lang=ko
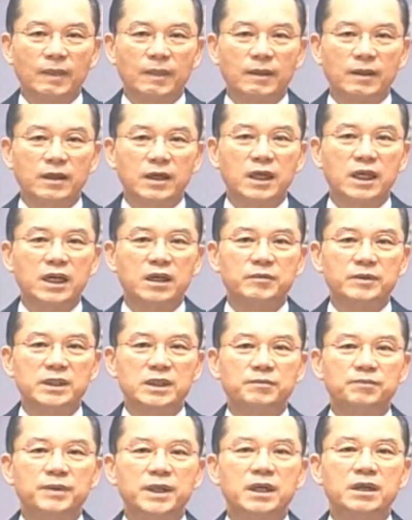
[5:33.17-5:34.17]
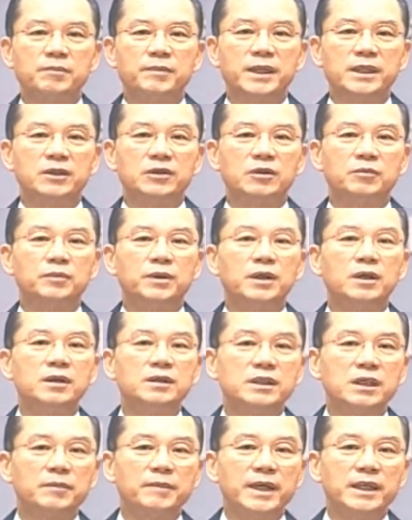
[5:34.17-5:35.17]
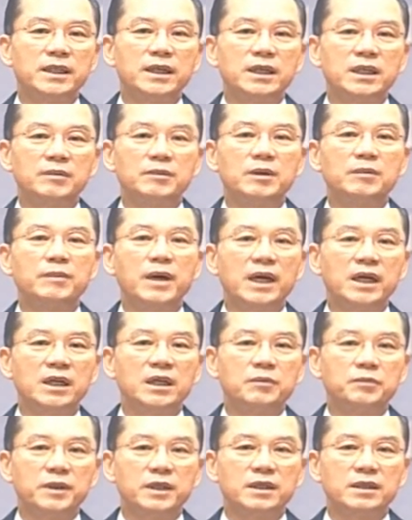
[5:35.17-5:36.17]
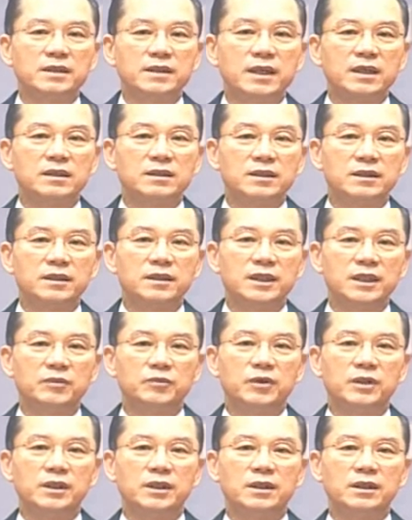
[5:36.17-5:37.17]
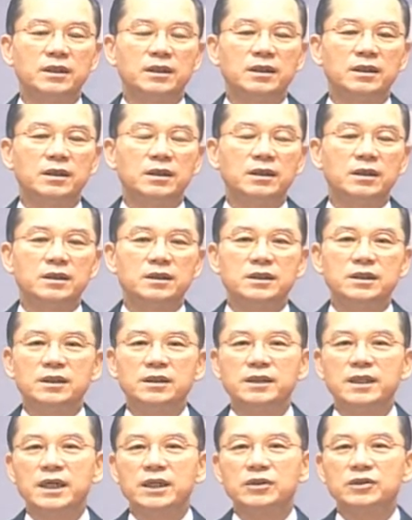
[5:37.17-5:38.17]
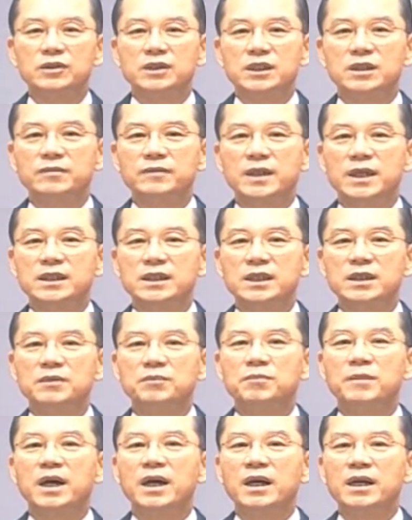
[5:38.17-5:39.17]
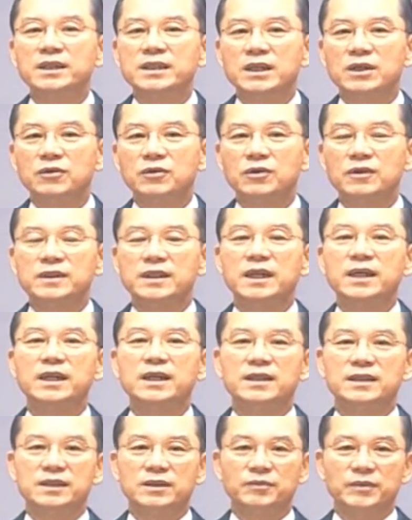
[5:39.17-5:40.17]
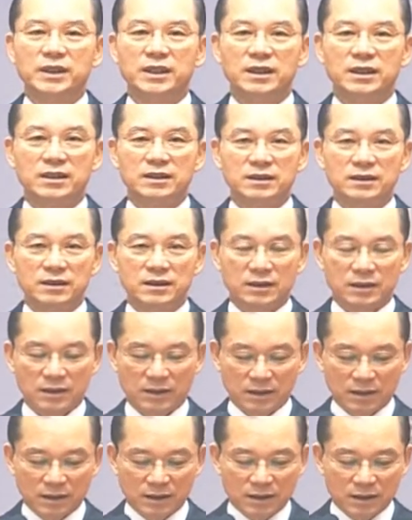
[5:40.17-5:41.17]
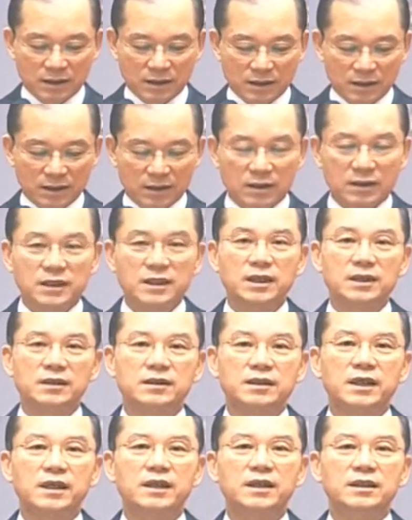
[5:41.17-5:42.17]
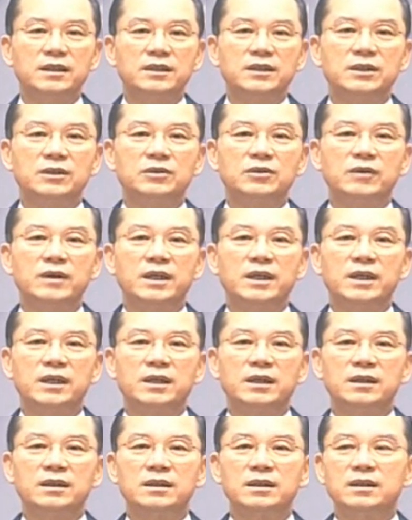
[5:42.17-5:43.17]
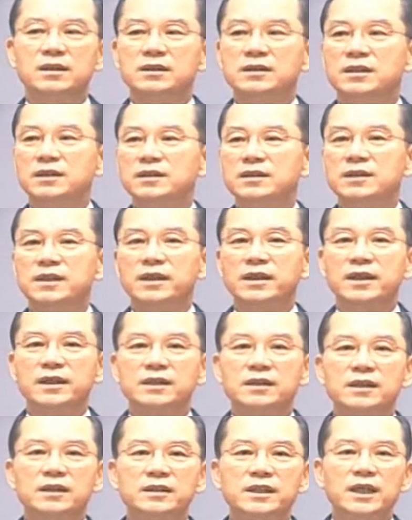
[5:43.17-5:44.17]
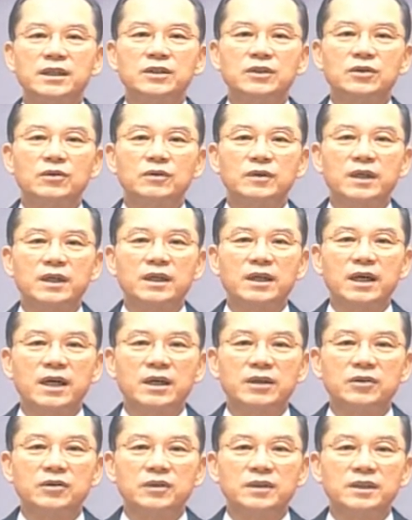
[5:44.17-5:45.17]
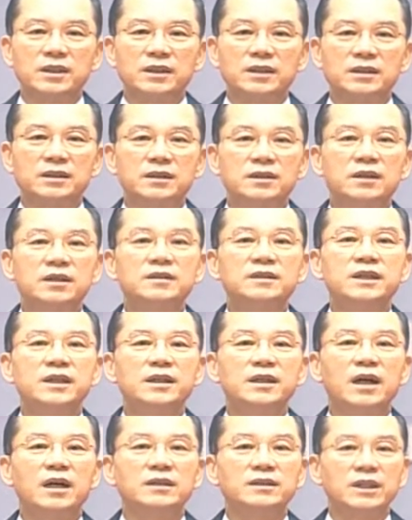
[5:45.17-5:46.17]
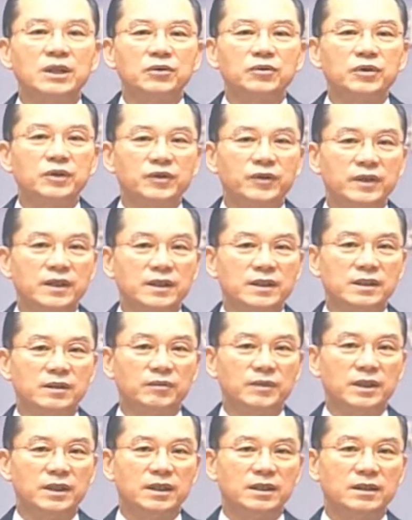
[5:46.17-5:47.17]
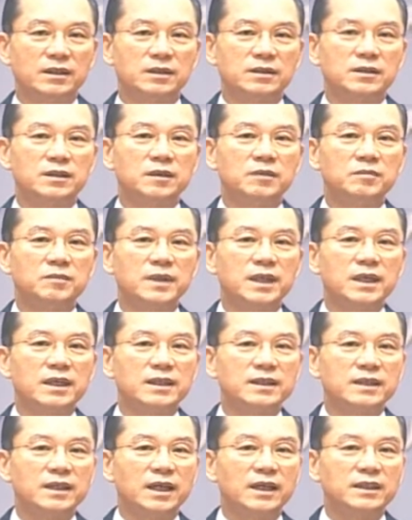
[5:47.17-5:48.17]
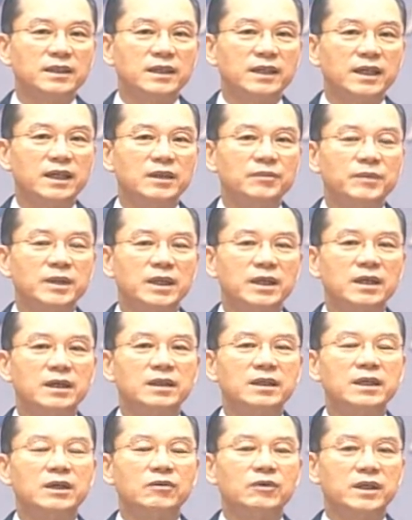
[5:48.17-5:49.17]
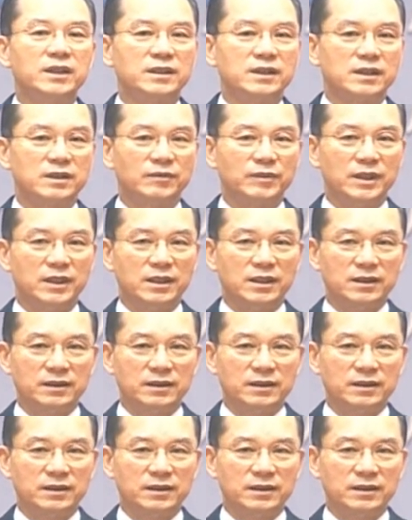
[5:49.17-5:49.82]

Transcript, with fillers: 하나님의 심판을 받아도 벌써 받아 이미 망해버렸어야 할 그런 일본이 신기하게도 지금까지 망하지 않고 살아있습니다. 그냥 살아있는 정도가 아니라 전 세계에서 다섯 손가락 안으로 드는 경제 강대국이 되어 있습니다. 정말 이상한 일이 아닙니까? 라고 하셨습니다.